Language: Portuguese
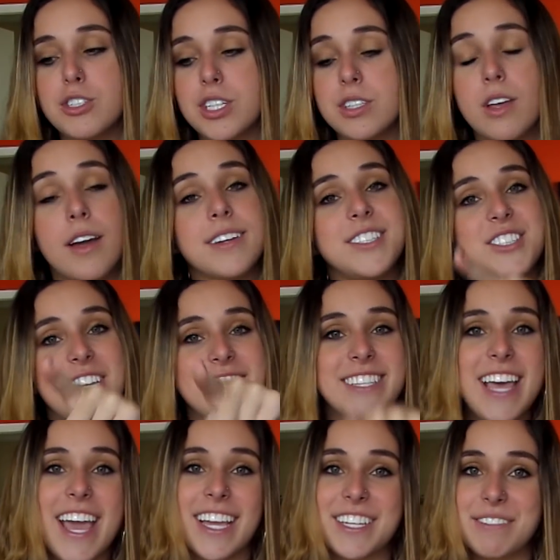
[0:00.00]
TikTok, já
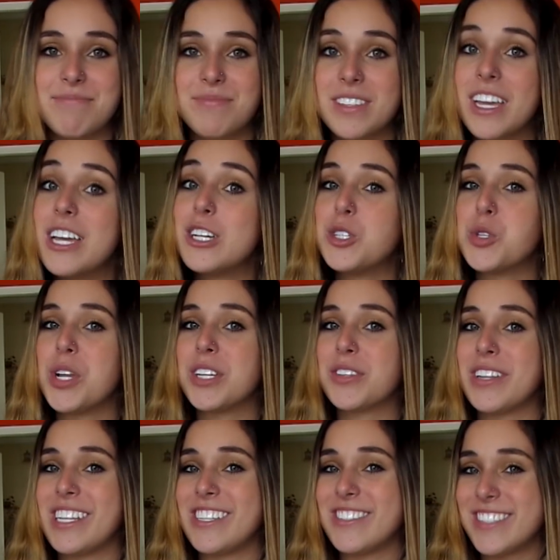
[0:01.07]
segue. Julia
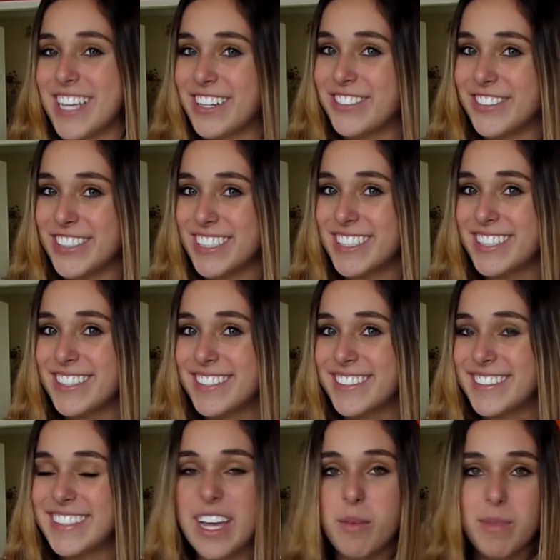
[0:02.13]
Toledo 02.
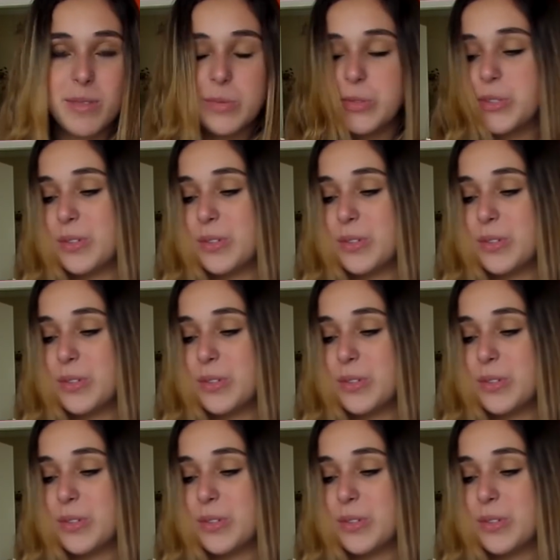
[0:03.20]
É o mesmo do